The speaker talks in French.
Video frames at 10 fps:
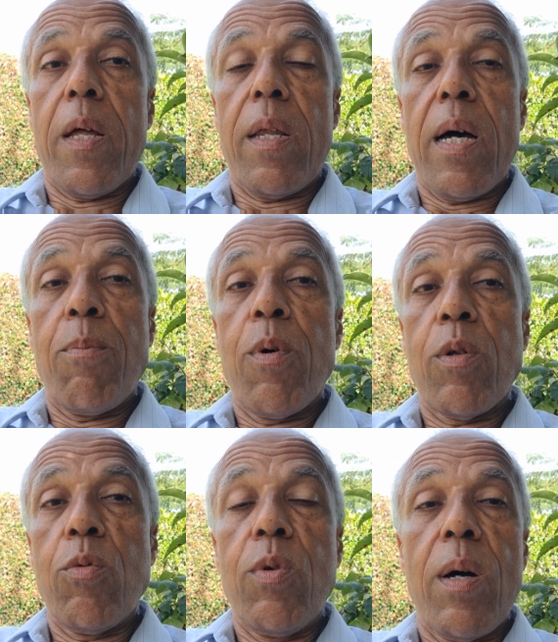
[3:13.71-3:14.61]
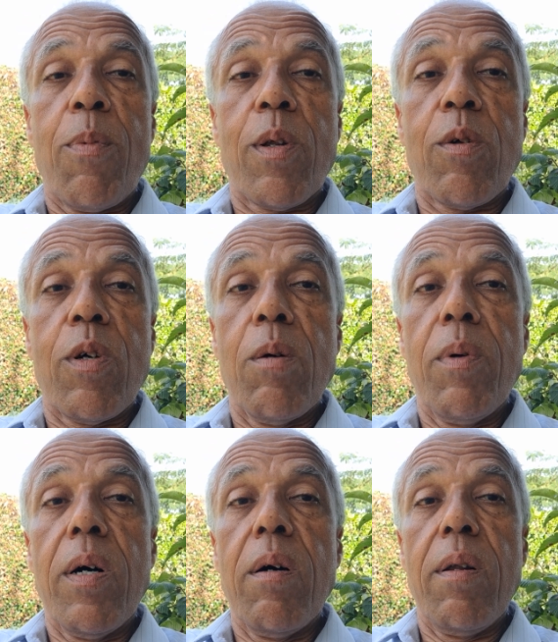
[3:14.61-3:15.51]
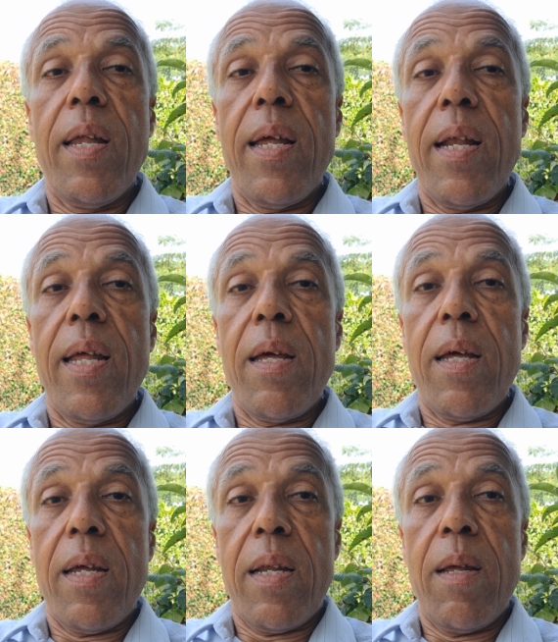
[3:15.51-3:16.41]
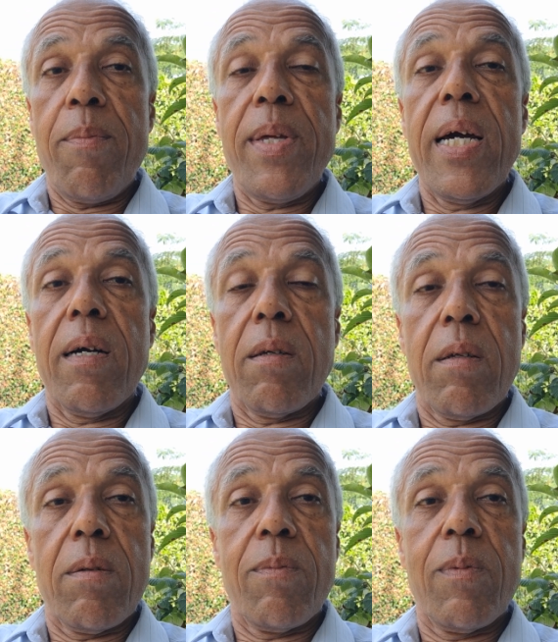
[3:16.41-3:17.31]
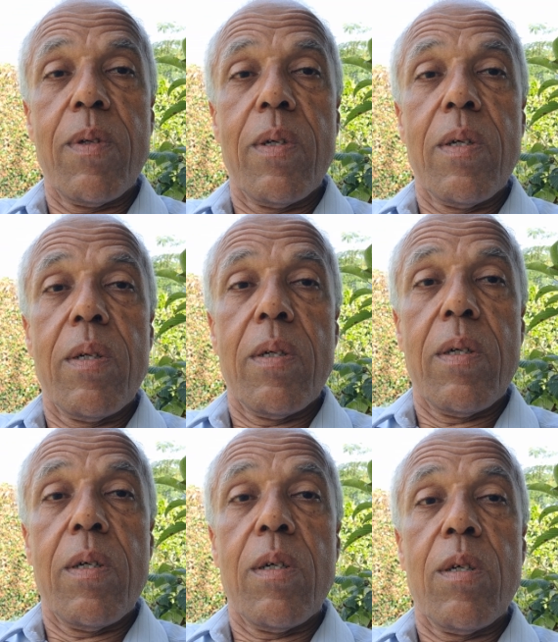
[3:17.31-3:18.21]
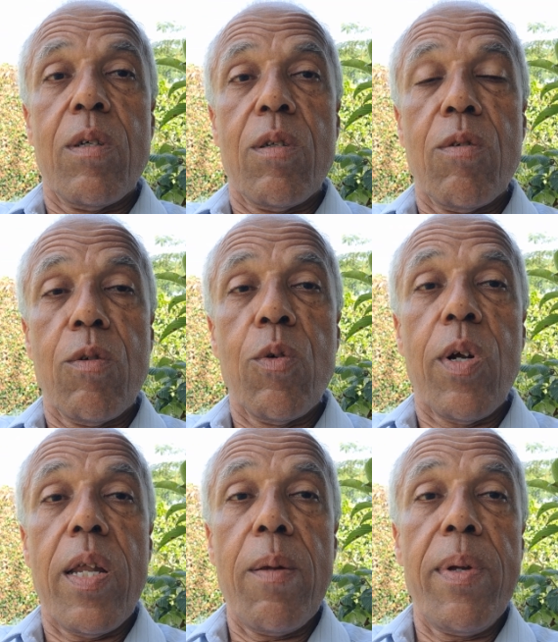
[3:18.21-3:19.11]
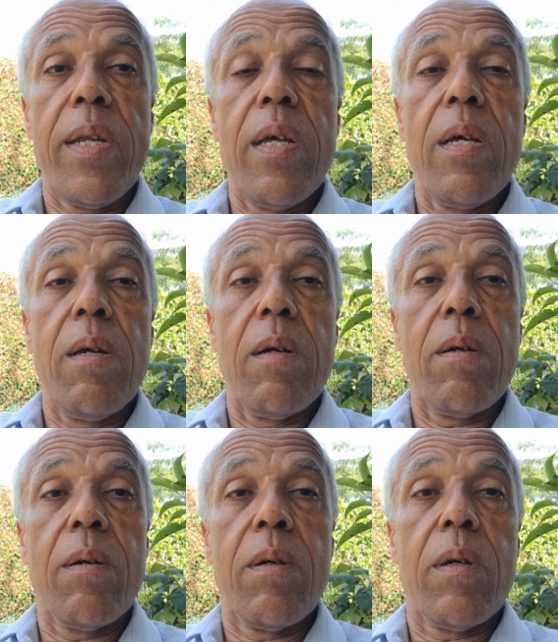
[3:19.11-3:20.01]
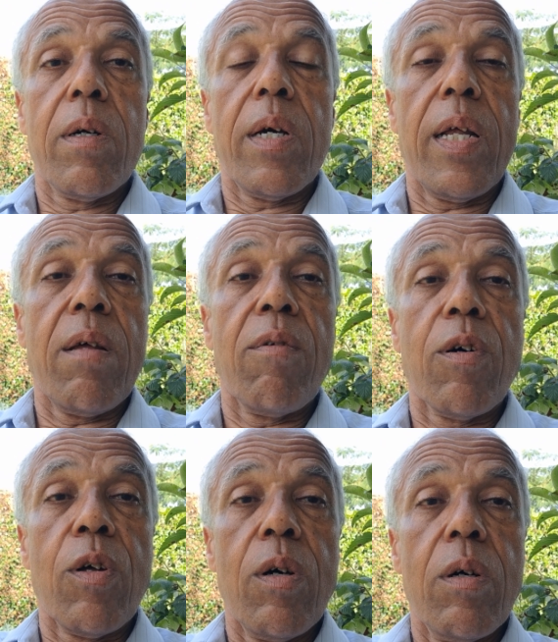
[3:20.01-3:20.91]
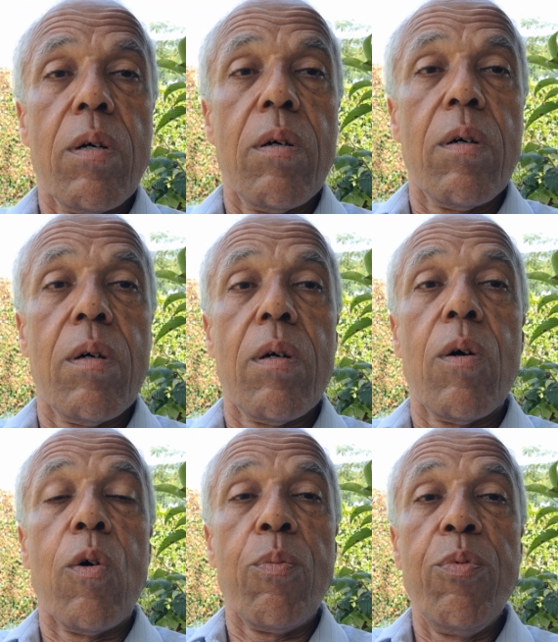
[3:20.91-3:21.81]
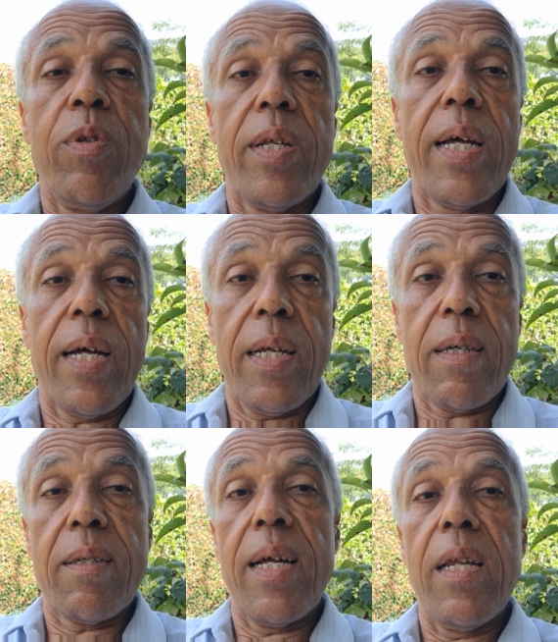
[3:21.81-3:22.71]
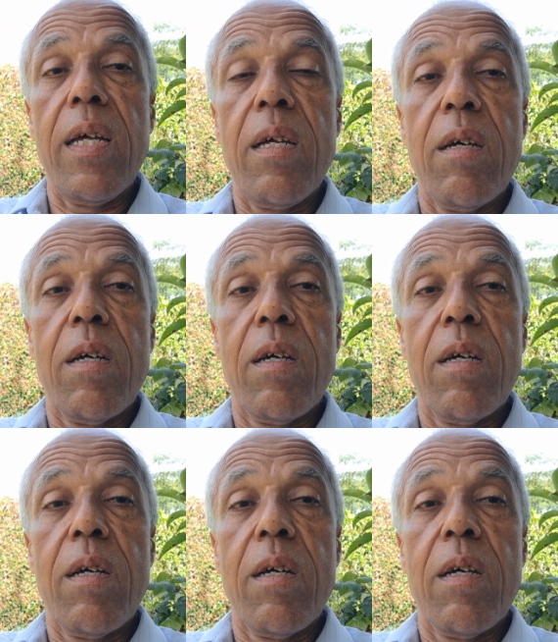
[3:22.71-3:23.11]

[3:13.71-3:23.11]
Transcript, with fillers: n'importe où, n'importe comment. Les, les biens sont donc limités et les vendeurs ont pu ces dernières années